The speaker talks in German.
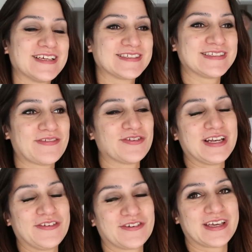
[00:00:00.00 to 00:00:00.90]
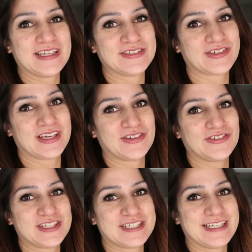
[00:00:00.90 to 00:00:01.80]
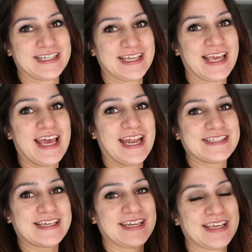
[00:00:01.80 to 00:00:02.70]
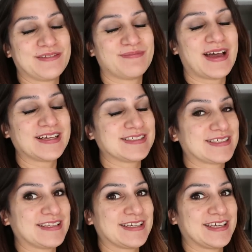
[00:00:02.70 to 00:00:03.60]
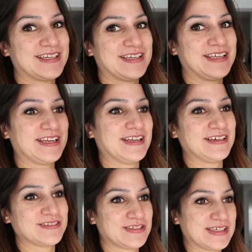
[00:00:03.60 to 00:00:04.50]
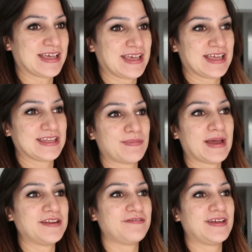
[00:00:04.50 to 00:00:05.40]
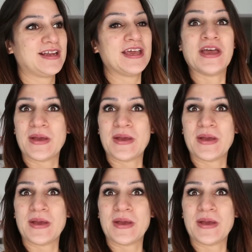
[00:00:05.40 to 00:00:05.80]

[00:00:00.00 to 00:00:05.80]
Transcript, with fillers: Es ist ja wirklich von Kind zu Kind unterschiedlich. Das eine Kind mag es, das andere Kind nicht. Ne? Also ich sage ja, ich hatte beide Fälle.